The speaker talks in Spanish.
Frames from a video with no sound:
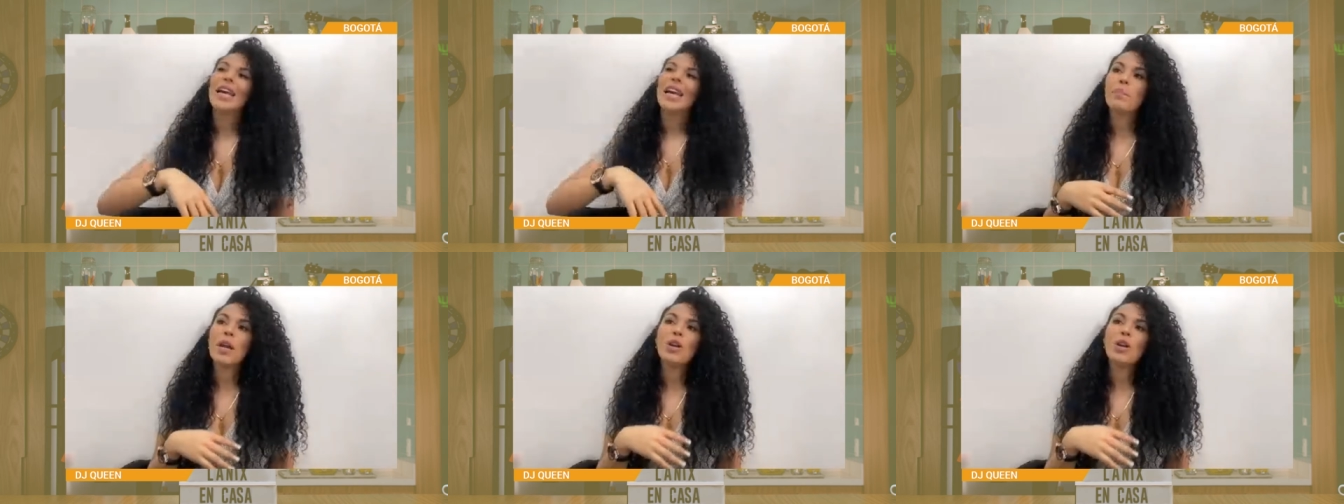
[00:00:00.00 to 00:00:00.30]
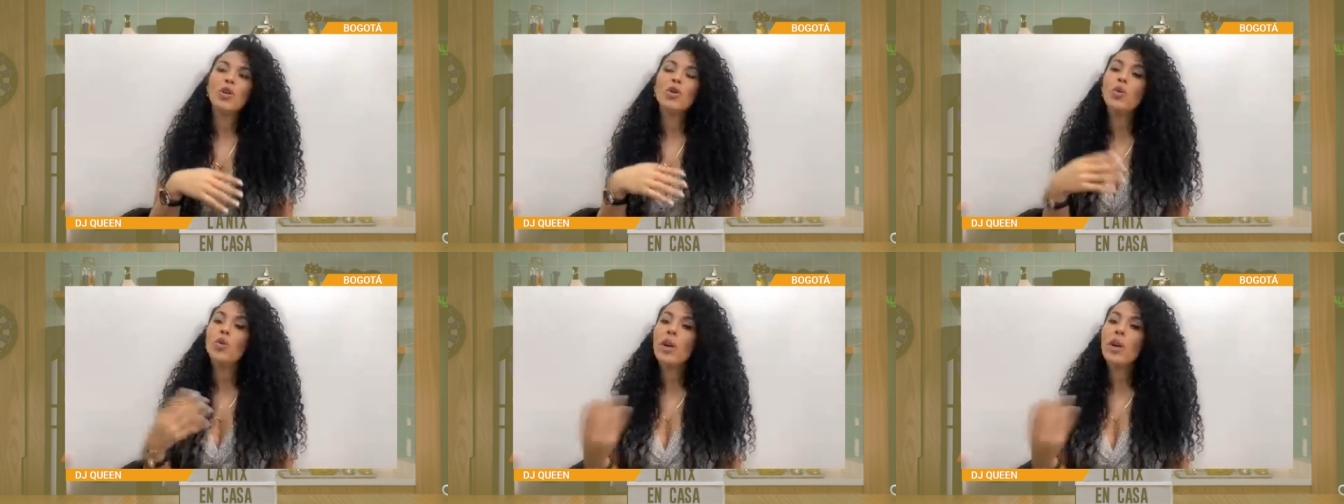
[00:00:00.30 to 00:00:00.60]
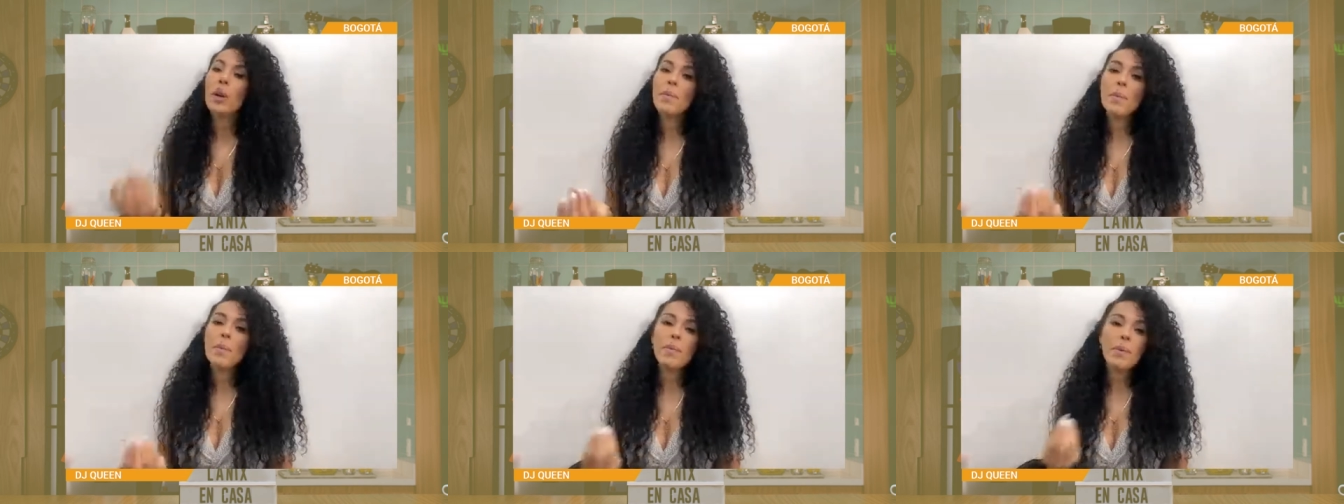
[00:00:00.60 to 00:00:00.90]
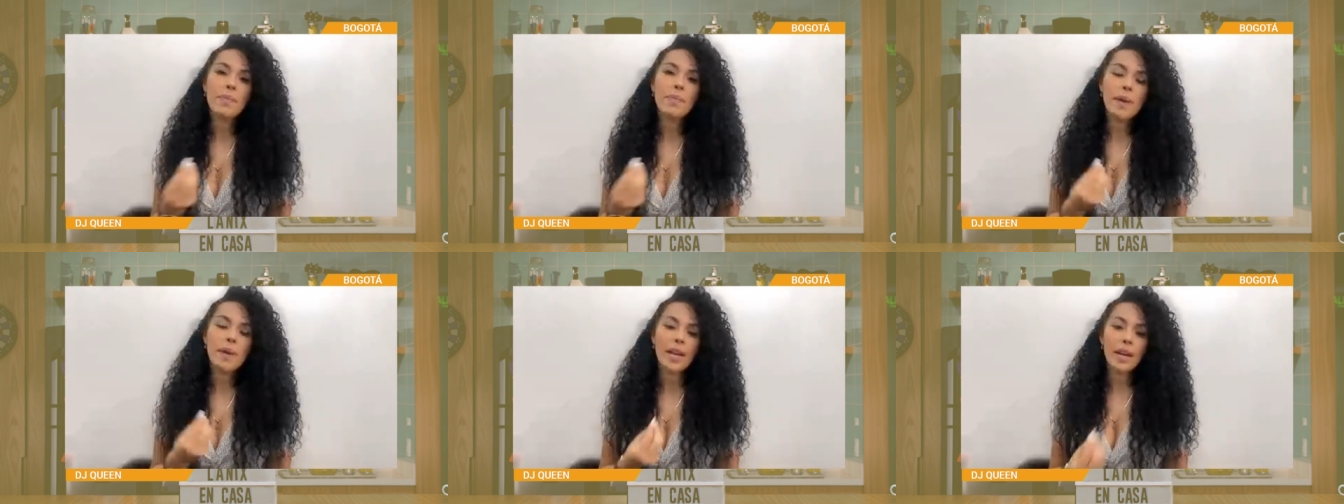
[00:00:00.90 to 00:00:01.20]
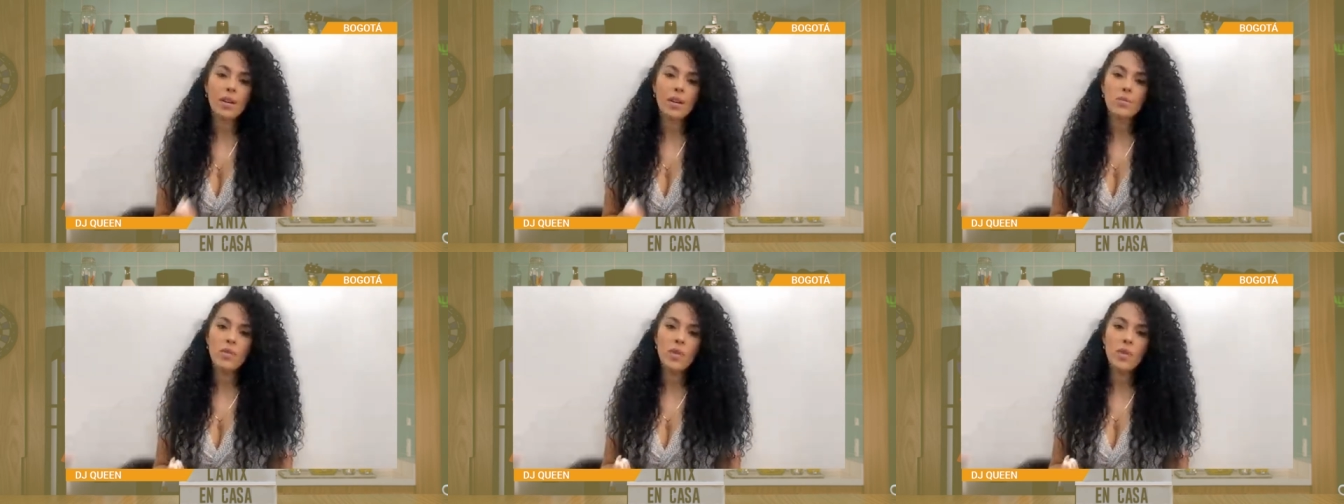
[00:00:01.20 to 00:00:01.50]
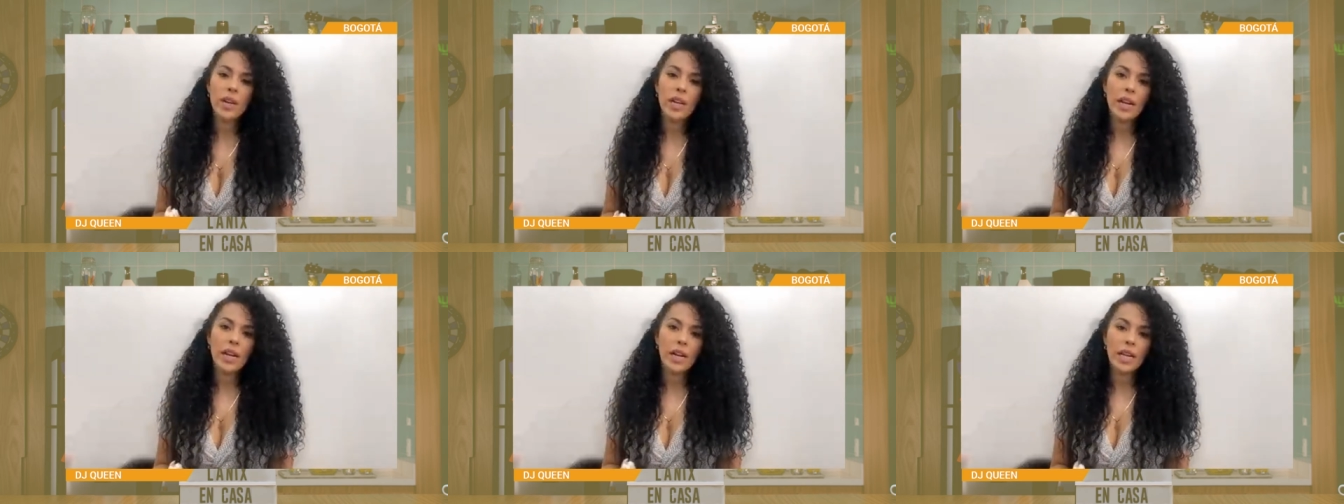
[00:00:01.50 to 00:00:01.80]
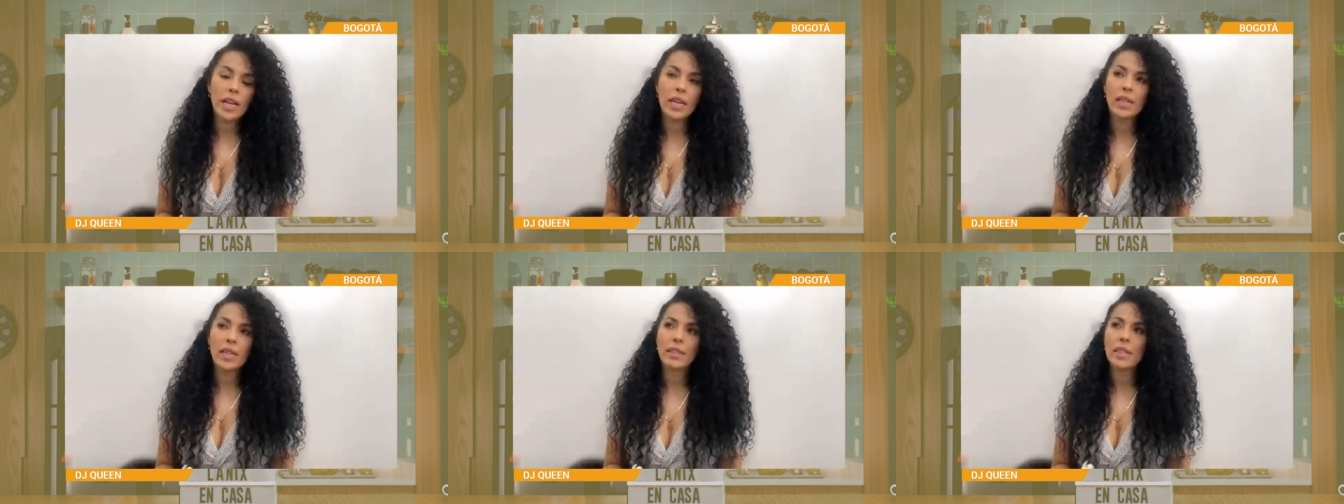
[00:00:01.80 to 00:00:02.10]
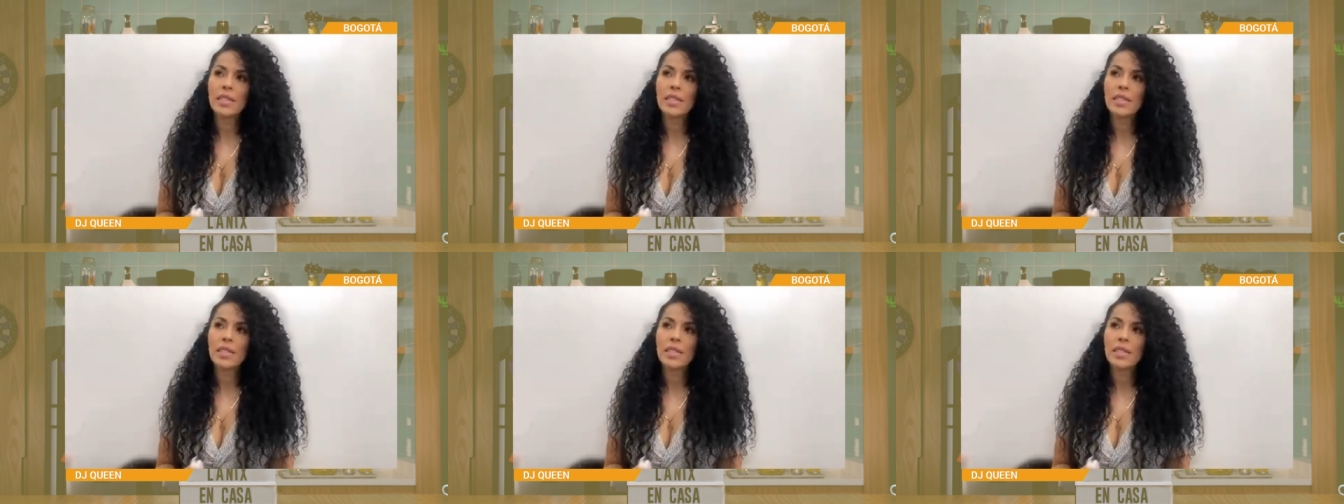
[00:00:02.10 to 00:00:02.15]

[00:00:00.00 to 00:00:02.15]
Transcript: pero nunca me preparé como bailarina.